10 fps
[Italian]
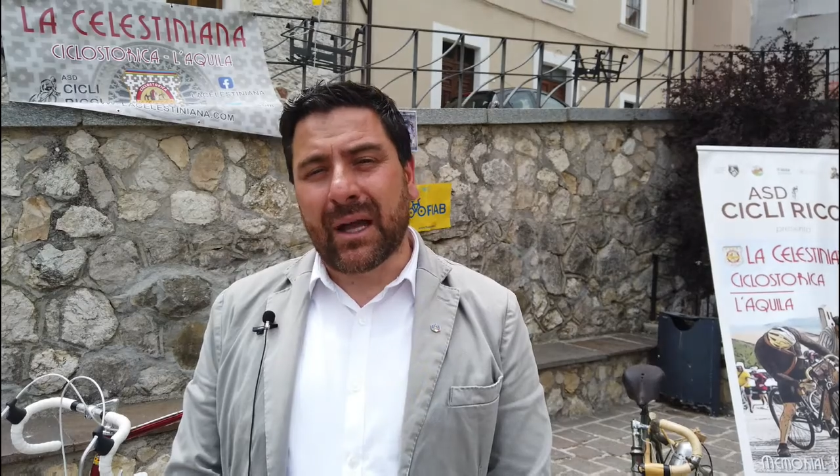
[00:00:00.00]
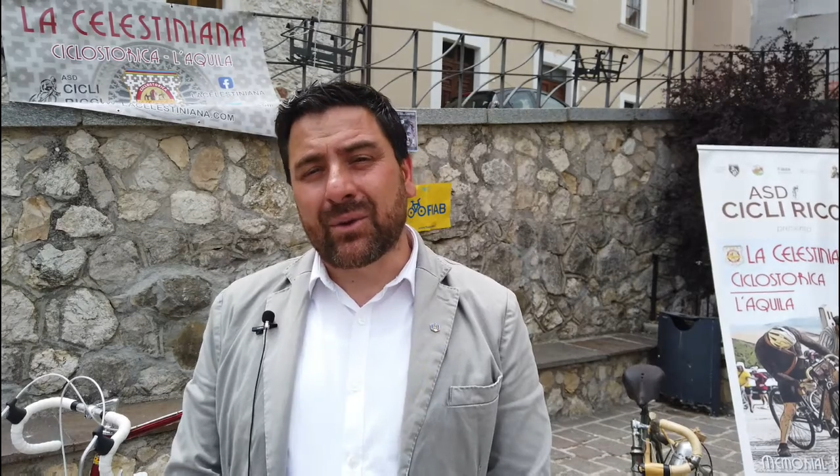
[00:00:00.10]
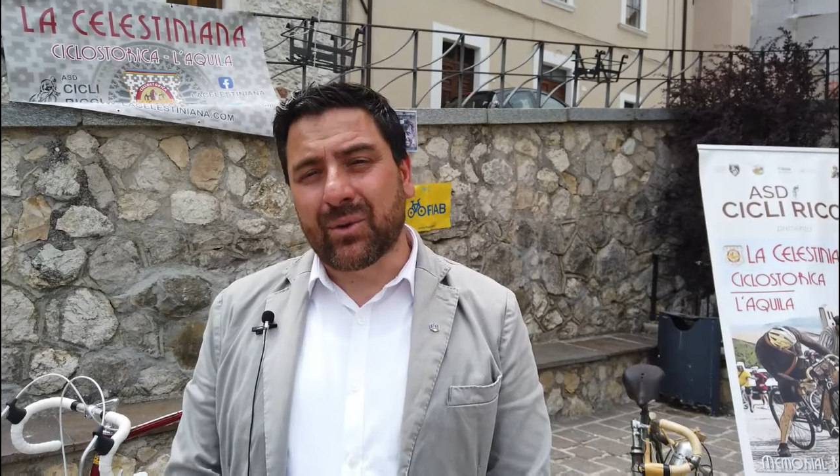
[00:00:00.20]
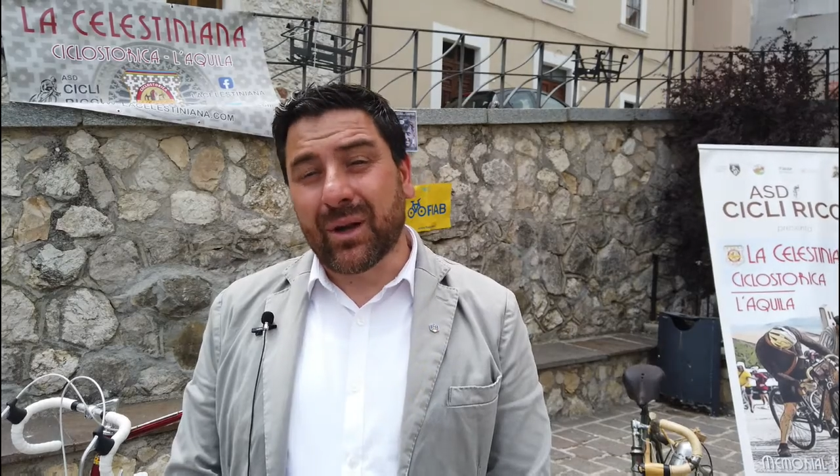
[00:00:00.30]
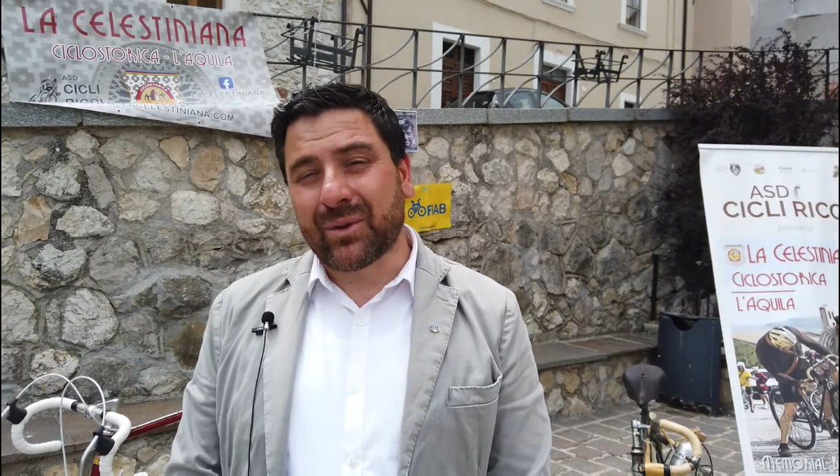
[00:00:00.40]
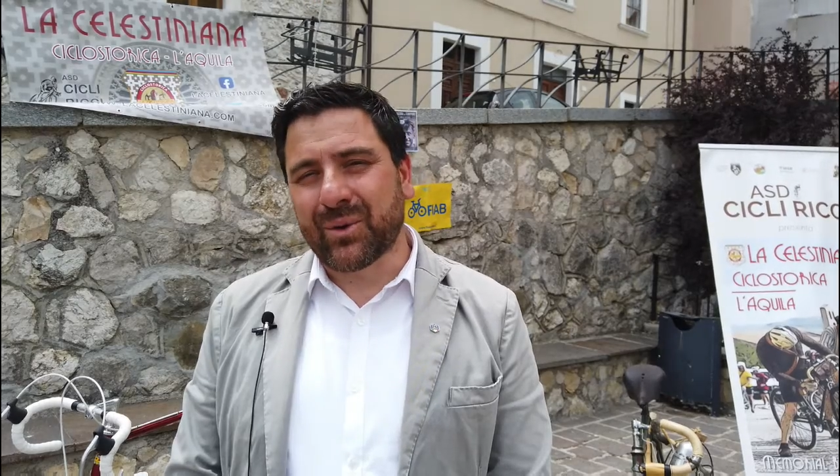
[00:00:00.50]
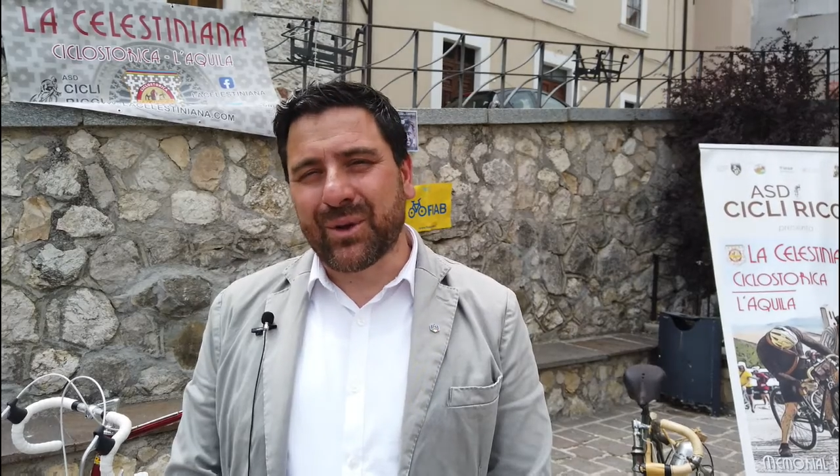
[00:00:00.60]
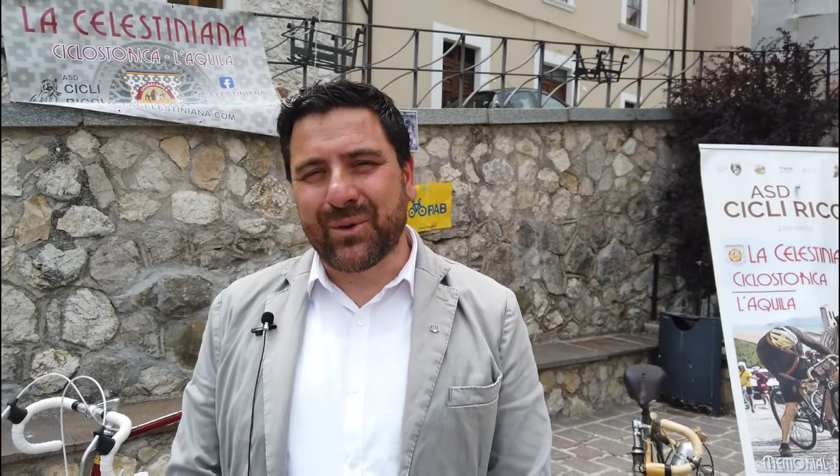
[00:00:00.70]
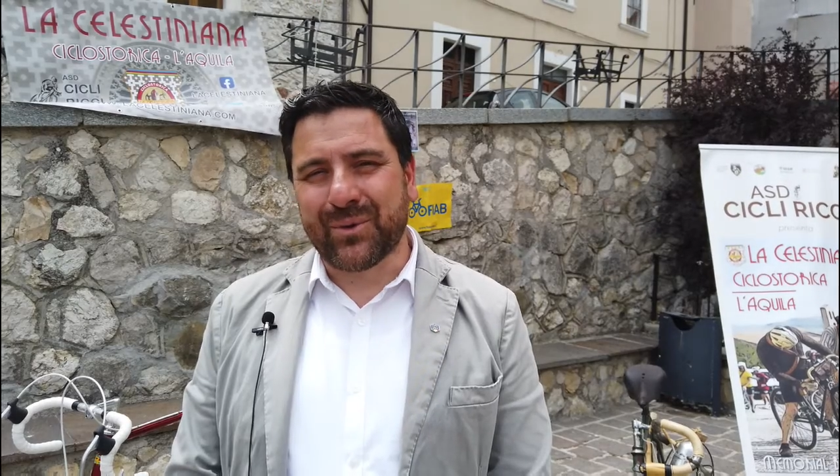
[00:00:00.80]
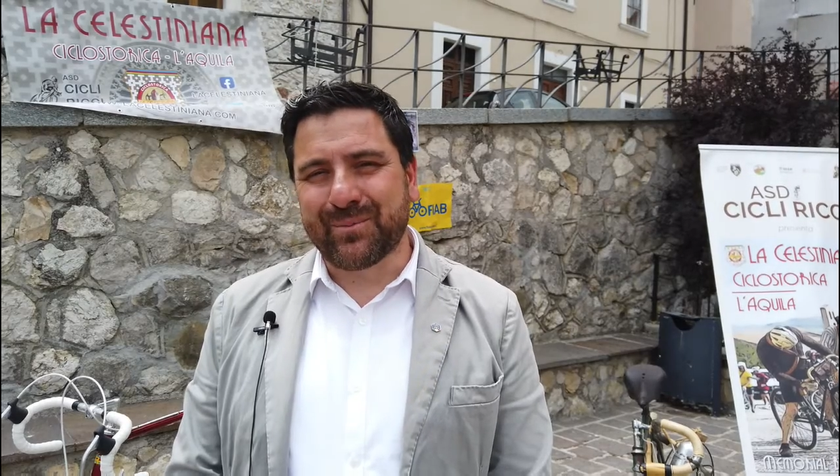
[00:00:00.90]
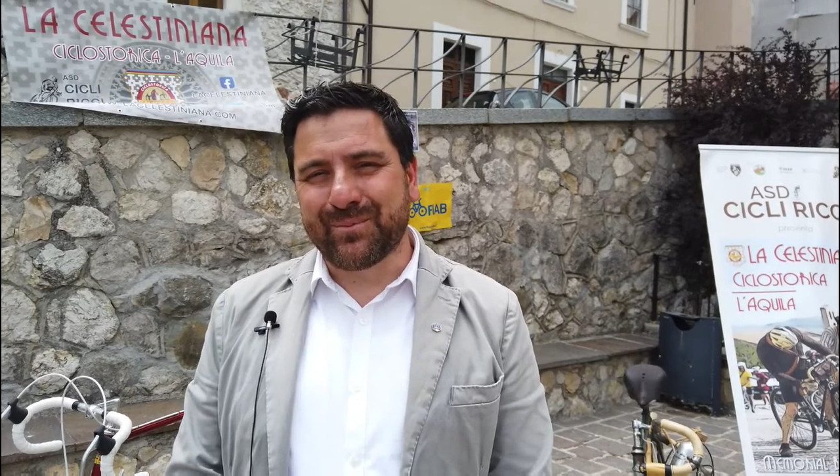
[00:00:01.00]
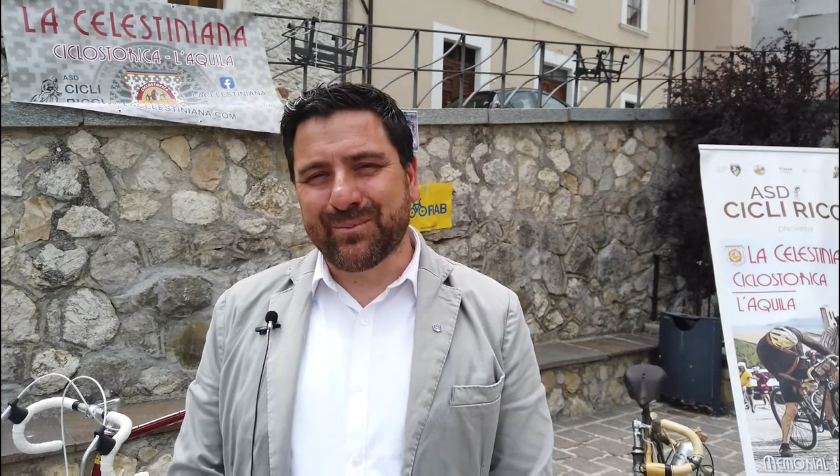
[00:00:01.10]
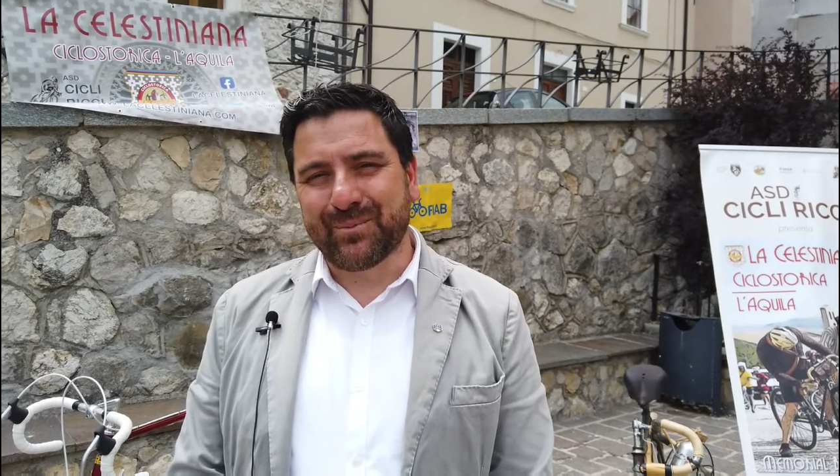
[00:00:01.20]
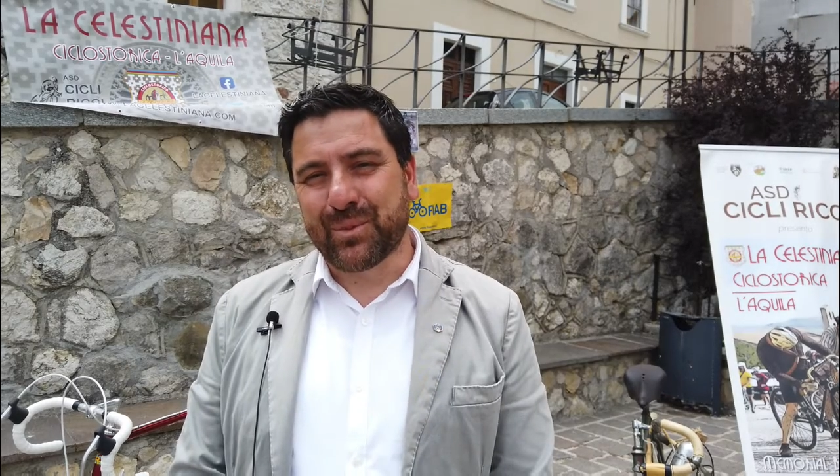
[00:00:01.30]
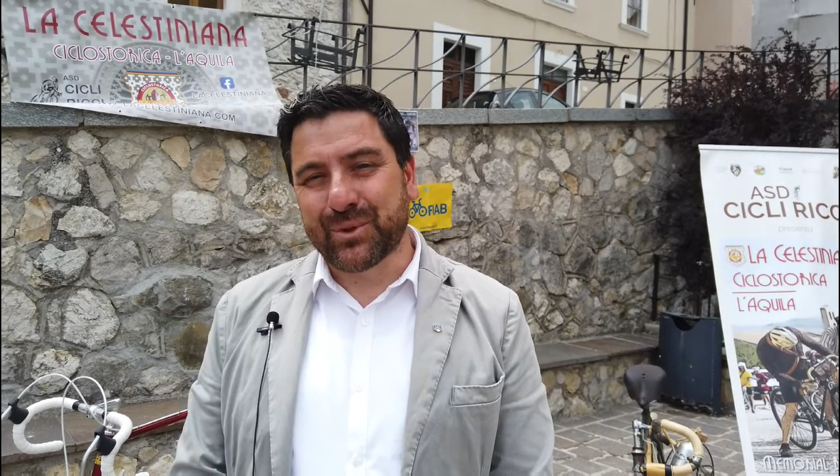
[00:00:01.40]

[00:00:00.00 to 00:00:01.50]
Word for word: tanto altro che non